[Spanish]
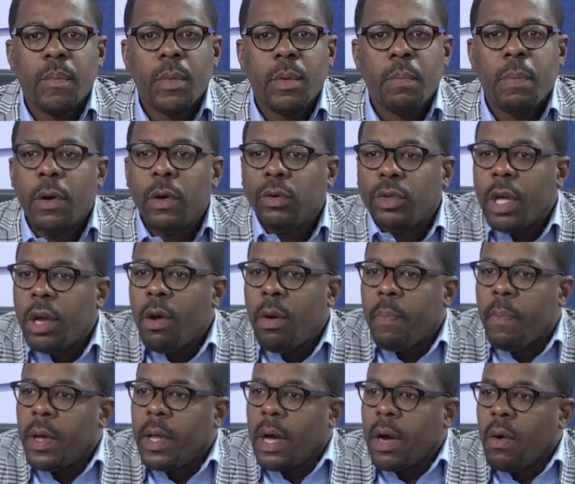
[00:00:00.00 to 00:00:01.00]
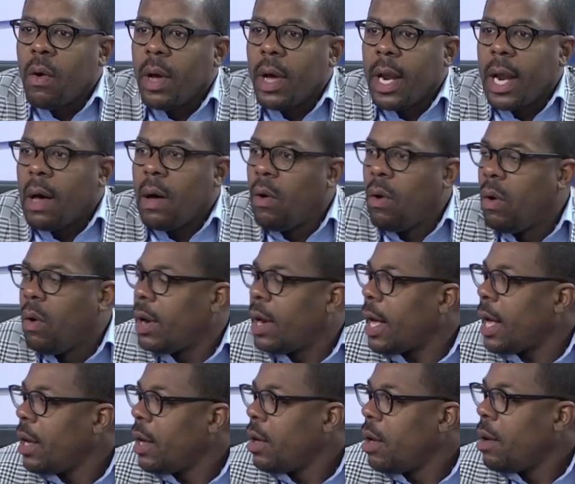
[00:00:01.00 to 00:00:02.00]
Pero usted no puede coger
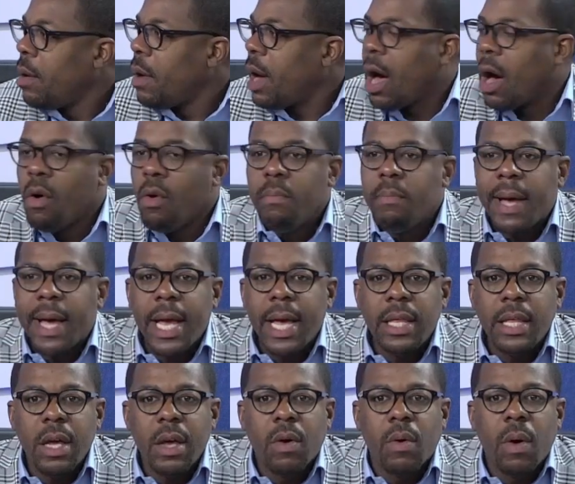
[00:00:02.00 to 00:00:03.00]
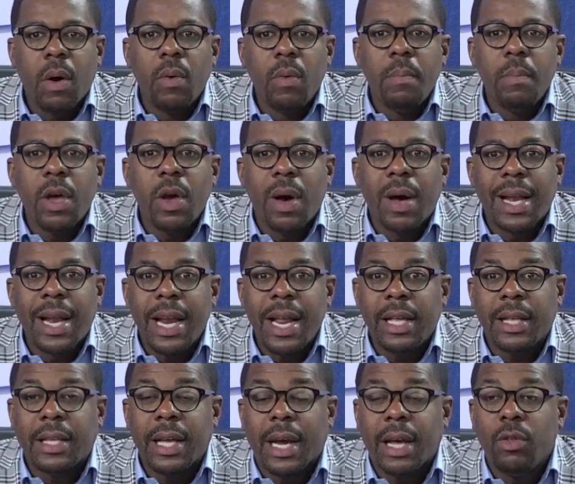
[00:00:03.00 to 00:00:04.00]
ahora a un médico, a un
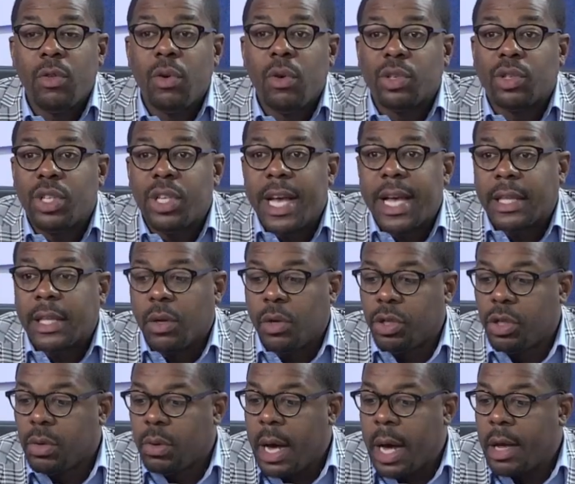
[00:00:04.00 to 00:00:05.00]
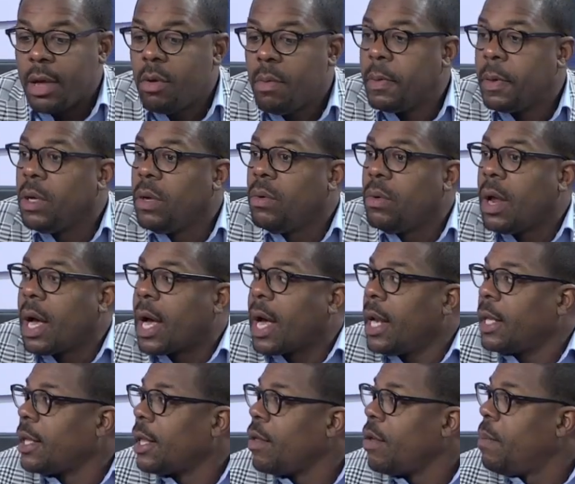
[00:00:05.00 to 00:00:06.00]
bioanalista que duró 7, 8 años y pedirle una
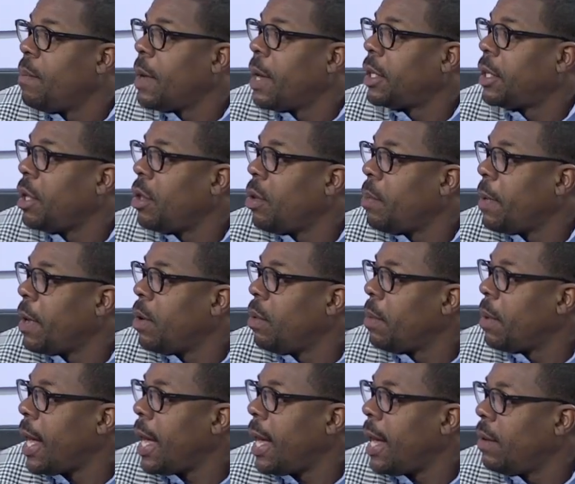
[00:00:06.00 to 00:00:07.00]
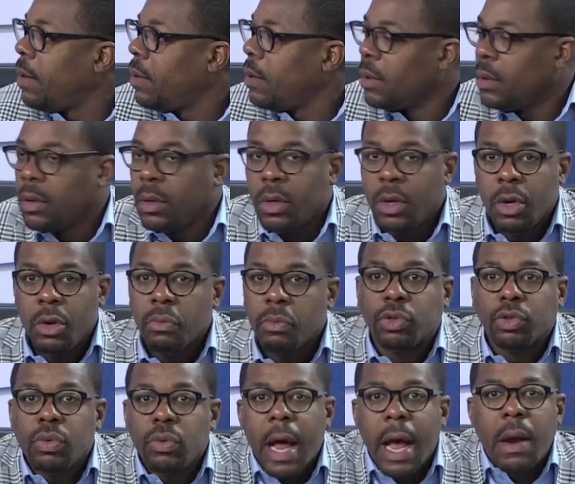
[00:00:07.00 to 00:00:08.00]
carta de un partido para nombrarlo. No, eso no.
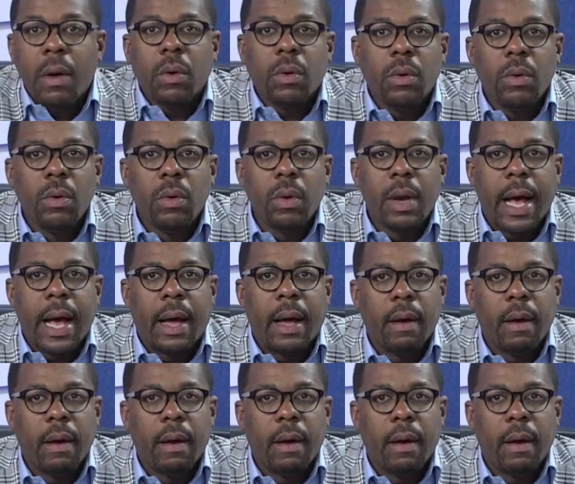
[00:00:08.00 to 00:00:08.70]
Es una locura.